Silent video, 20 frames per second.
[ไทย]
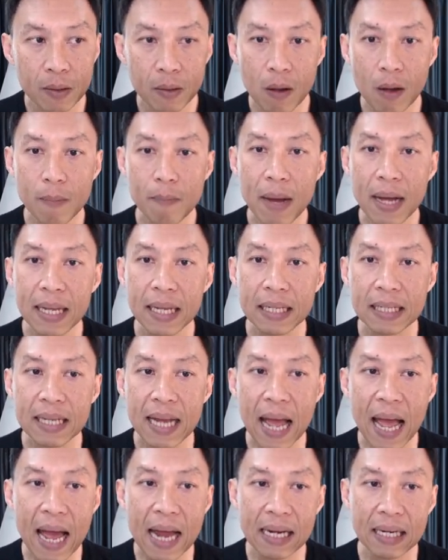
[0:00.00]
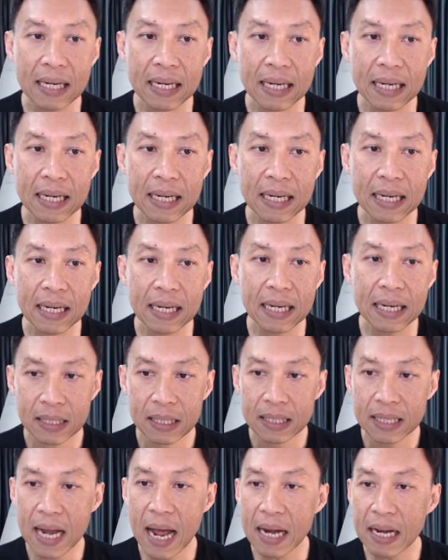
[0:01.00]
ก็มาอีกหน้าหนึ่ง
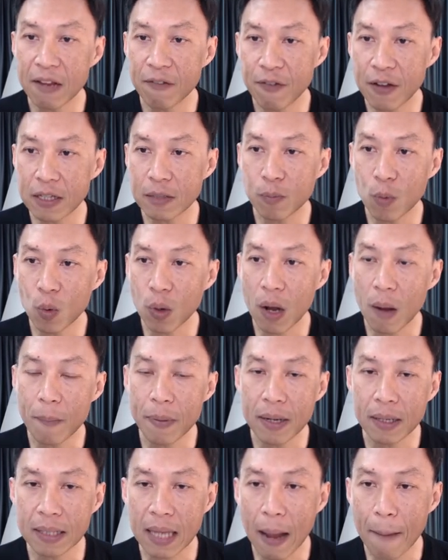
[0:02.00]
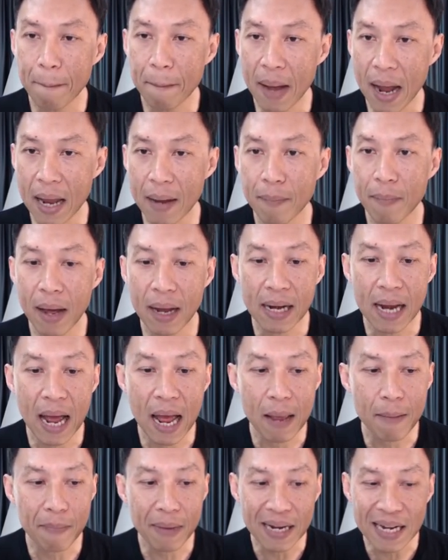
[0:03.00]
หน้านี้ Facebook เขาเพิ่งทำใหม่มา
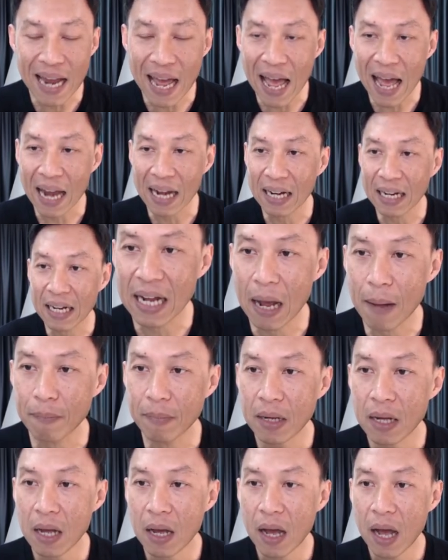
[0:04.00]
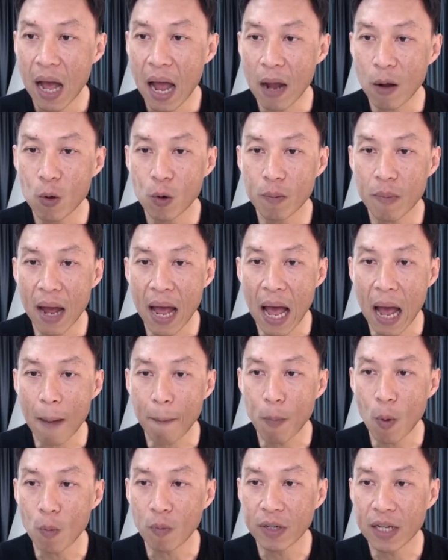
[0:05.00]
ได้ไม่นานนะครับให้คุณมาหา
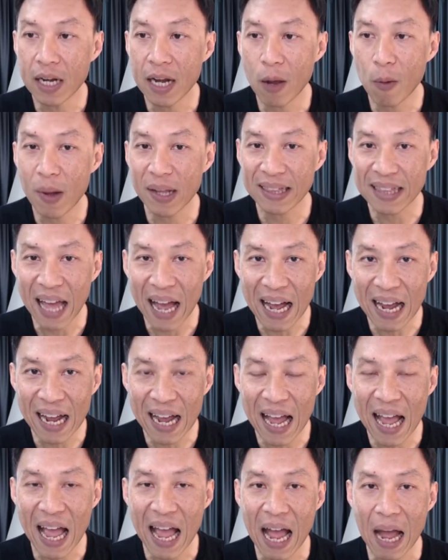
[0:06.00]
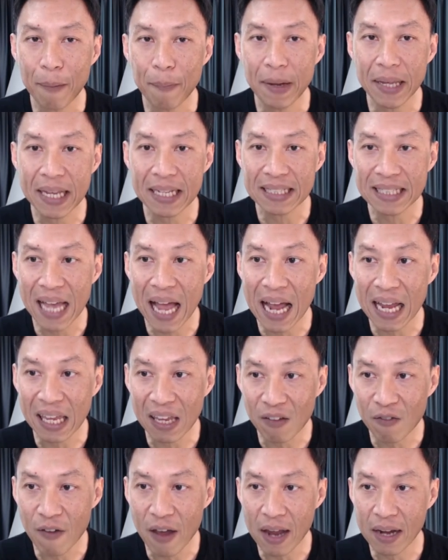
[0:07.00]
ปุ่มที่เรียกว่าตั้งค่าเพื่อจะสร้าง
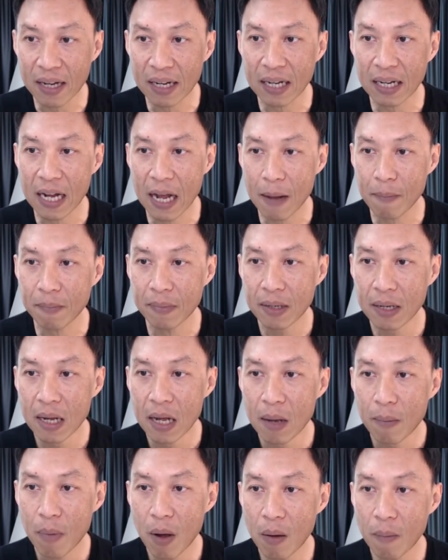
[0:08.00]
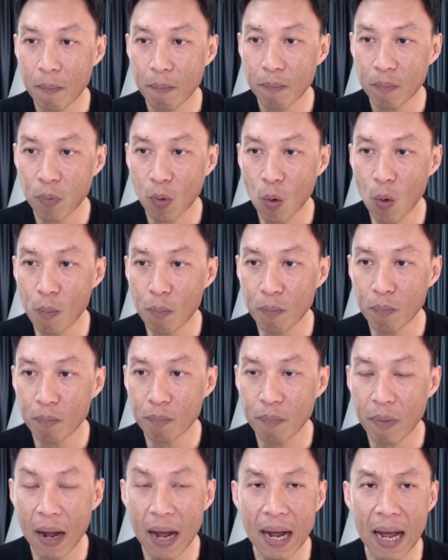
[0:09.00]
อีเวนต์นะครับเพราะกลุ่ม
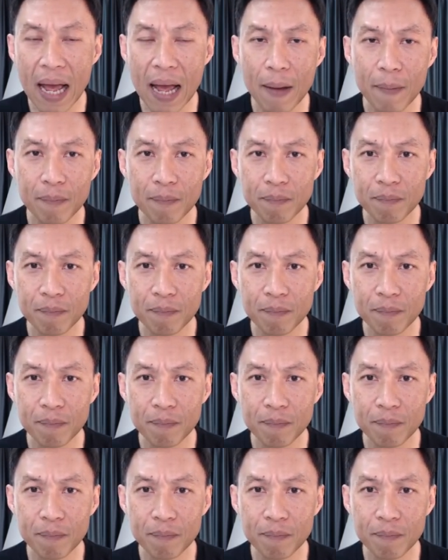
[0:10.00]
ตั้งค่า